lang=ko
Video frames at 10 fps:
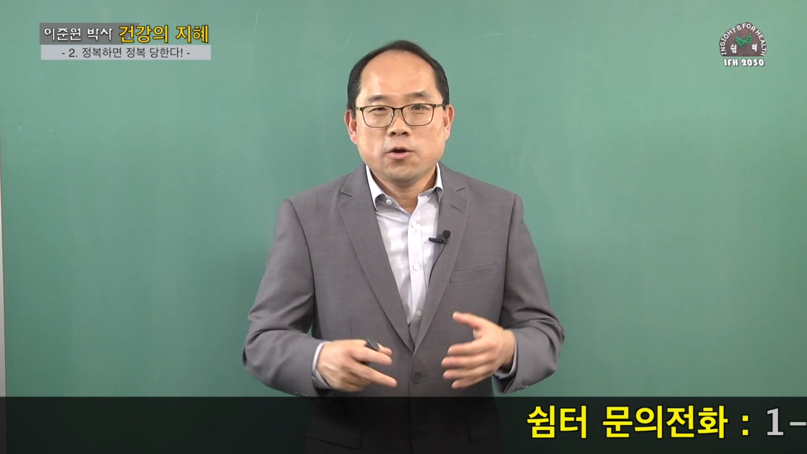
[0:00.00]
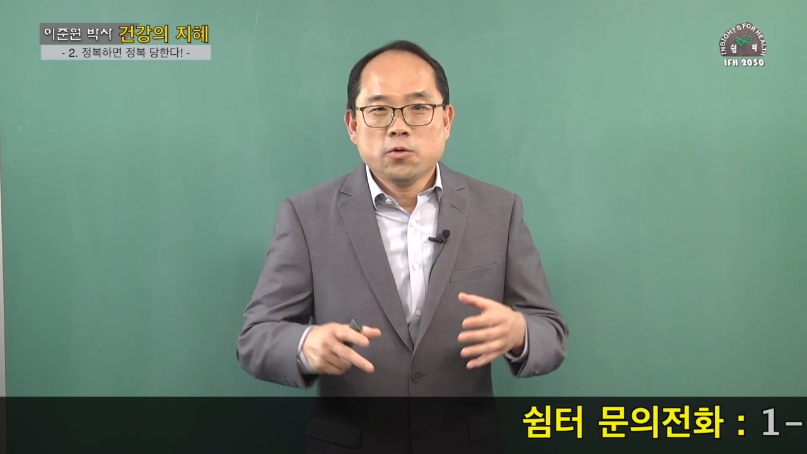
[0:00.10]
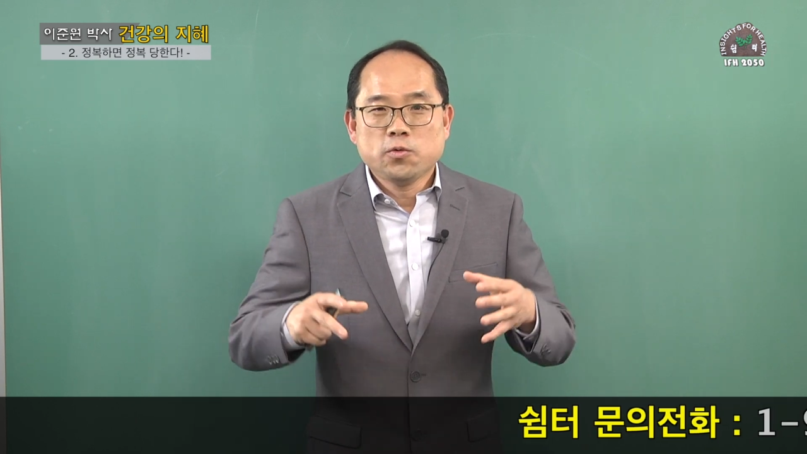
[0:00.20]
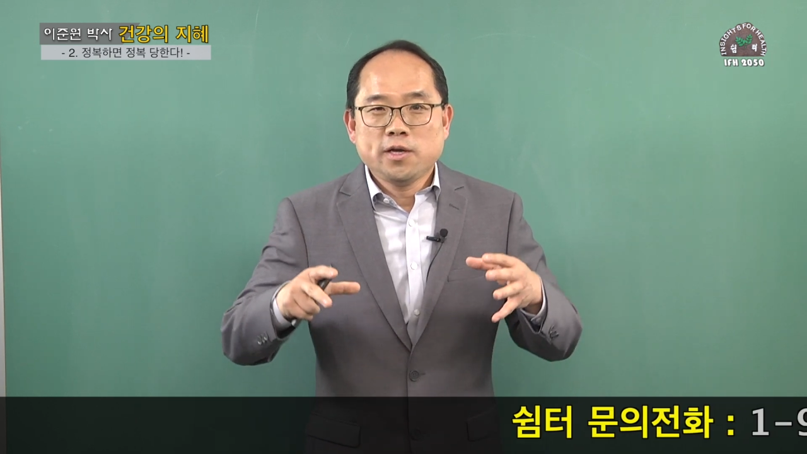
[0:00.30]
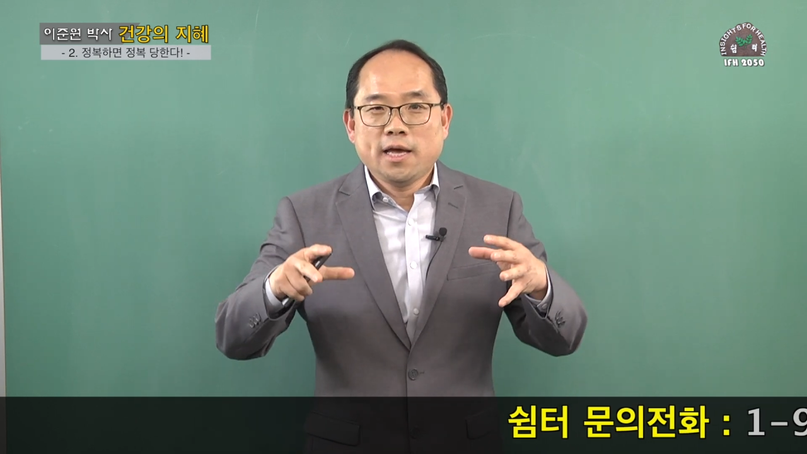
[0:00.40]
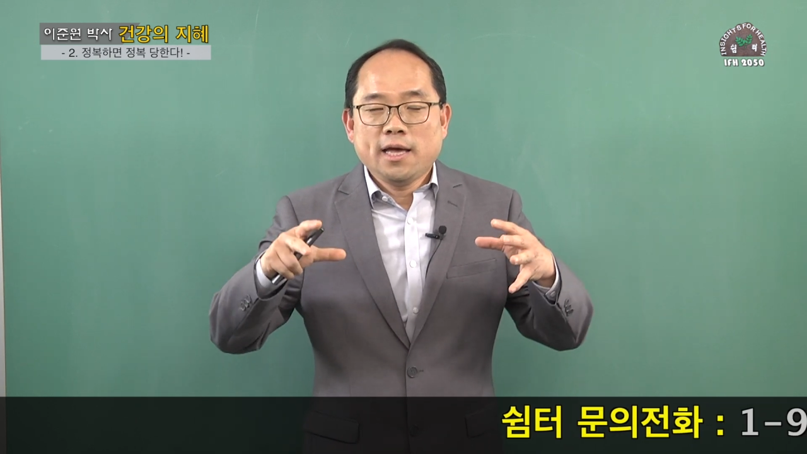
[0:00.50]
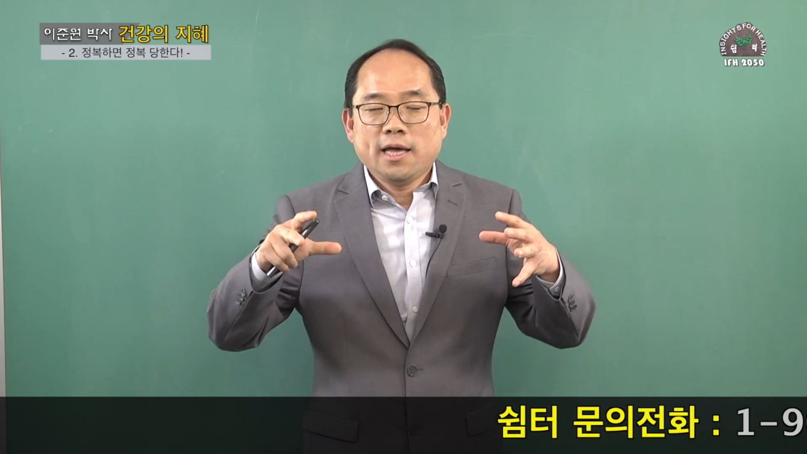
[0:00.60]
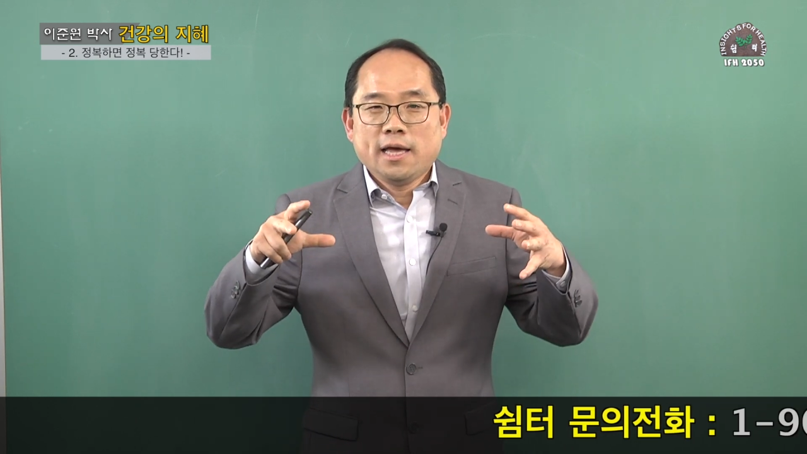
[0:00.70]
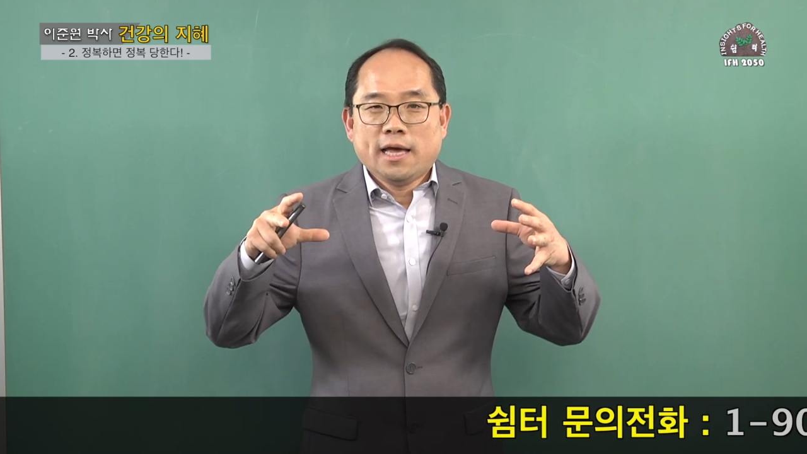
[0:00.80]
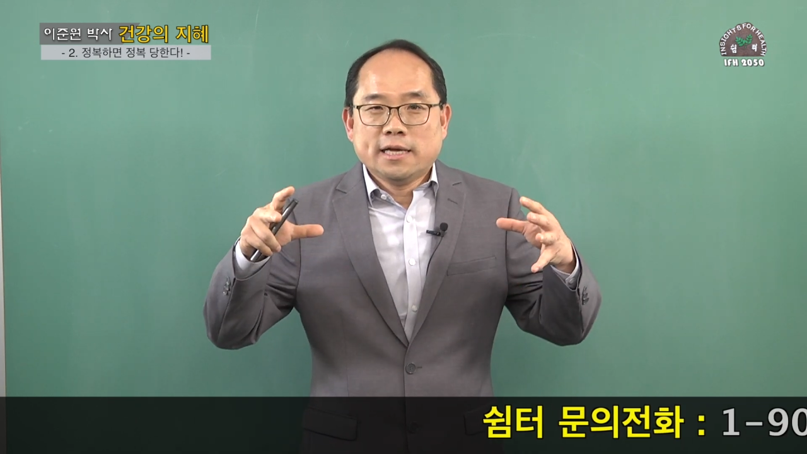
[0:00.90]

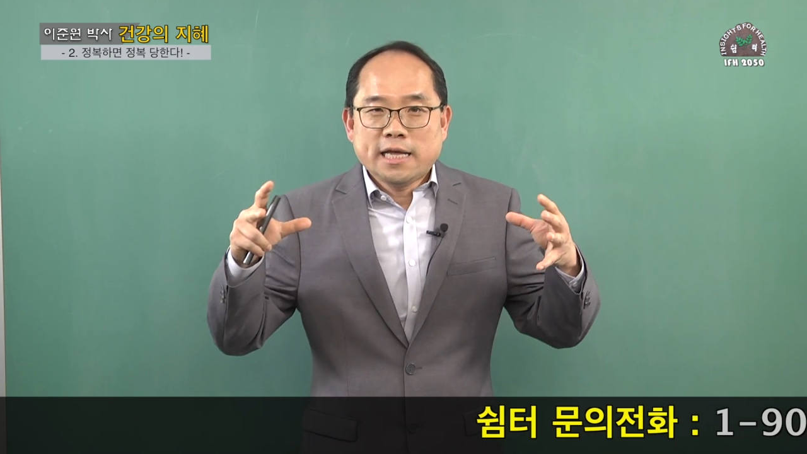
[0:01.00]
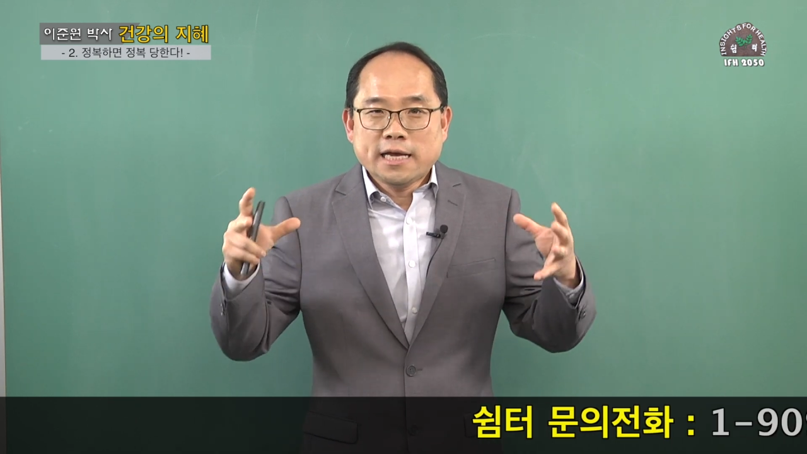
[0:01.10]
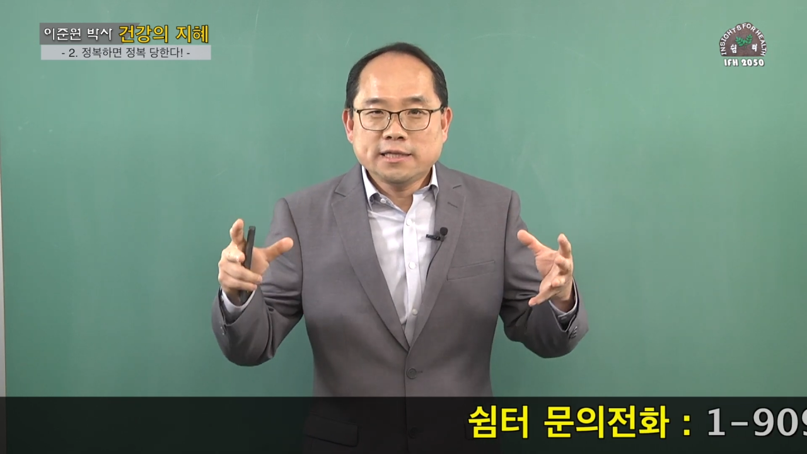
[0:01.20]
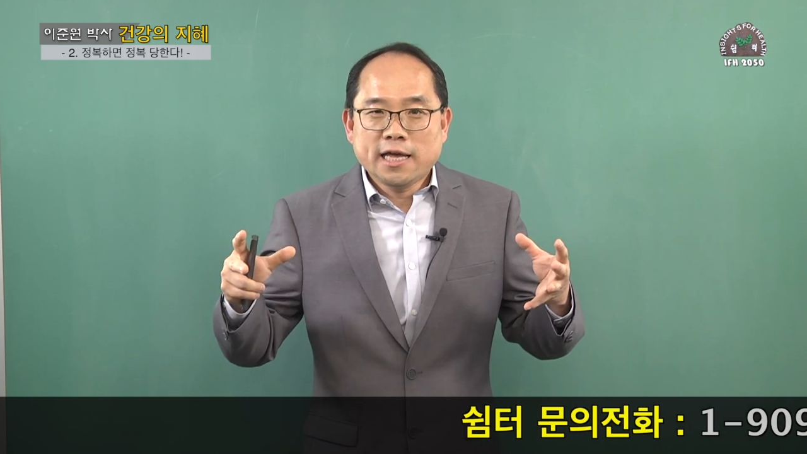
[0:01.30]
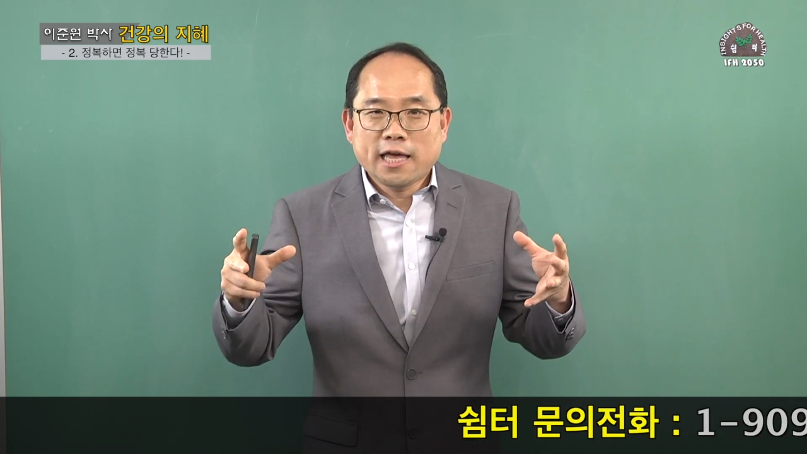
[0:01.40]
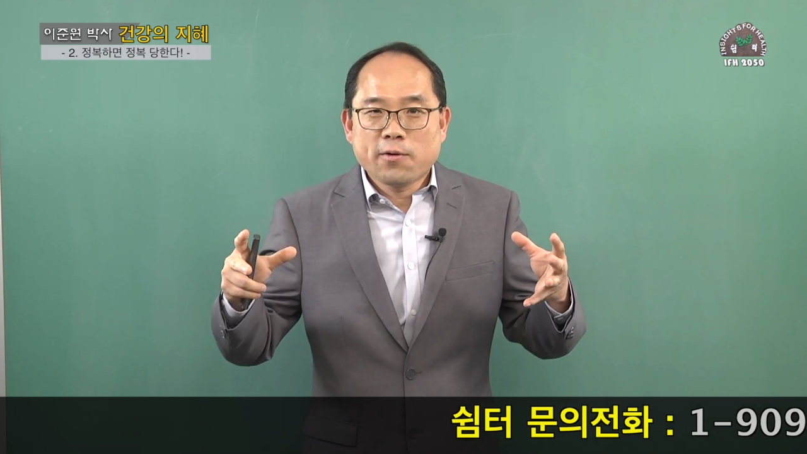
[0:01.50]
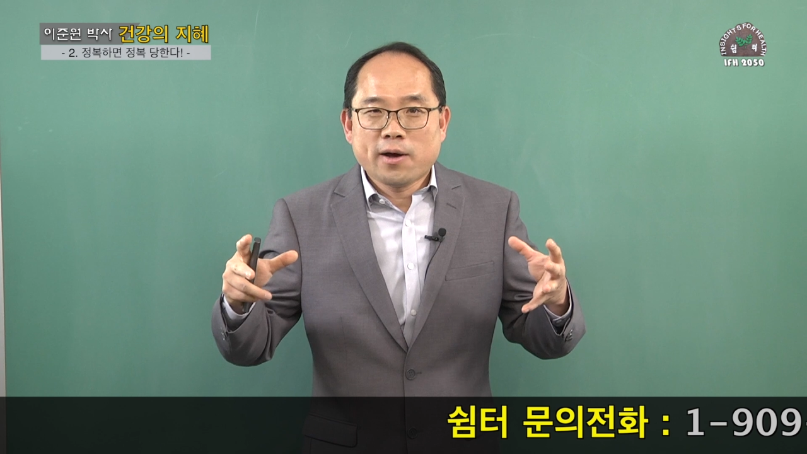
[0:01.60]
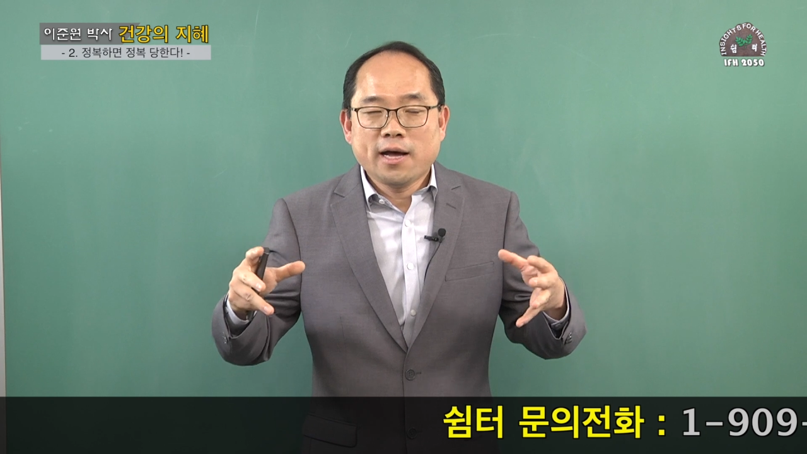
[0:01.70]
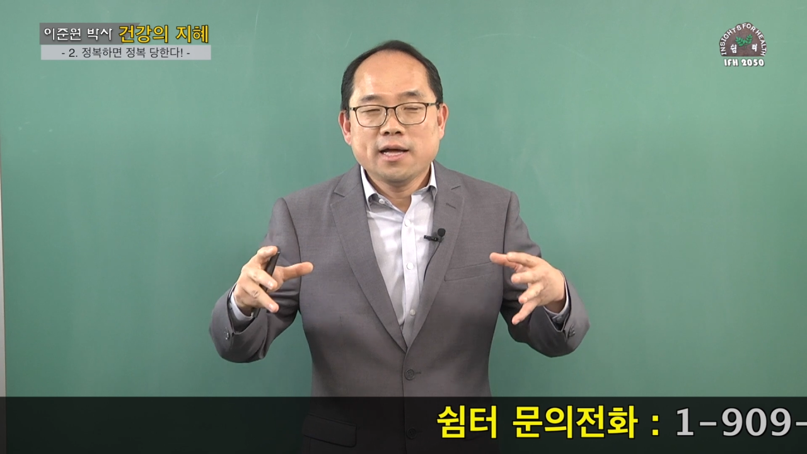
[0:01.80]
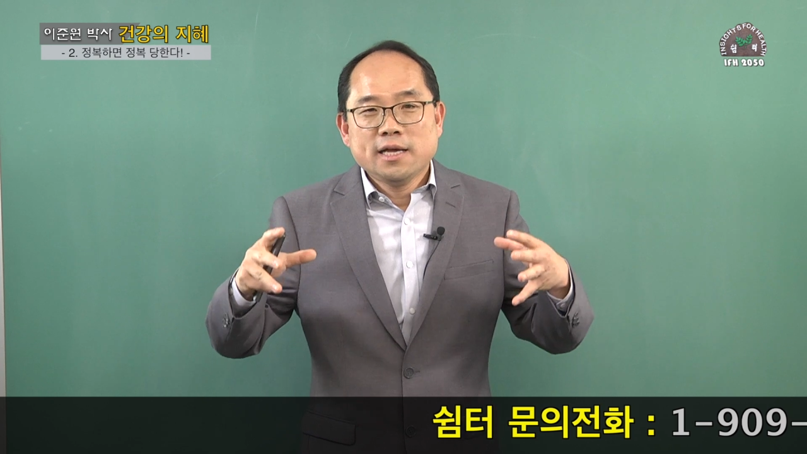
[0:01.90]
우리의 예,
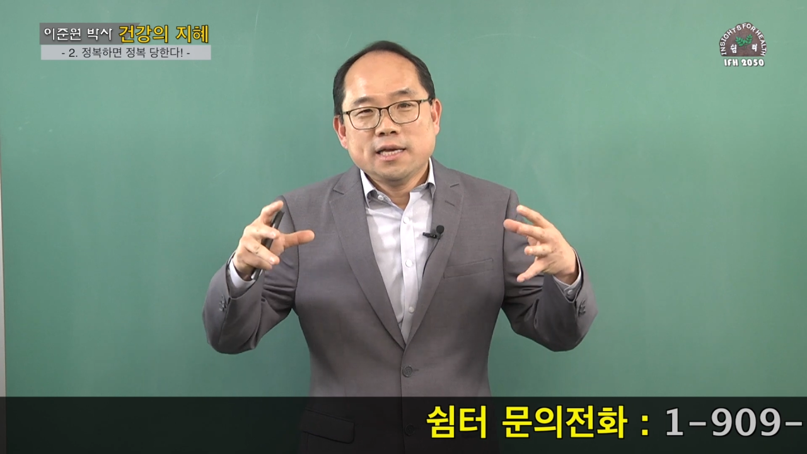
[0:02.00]
생태계와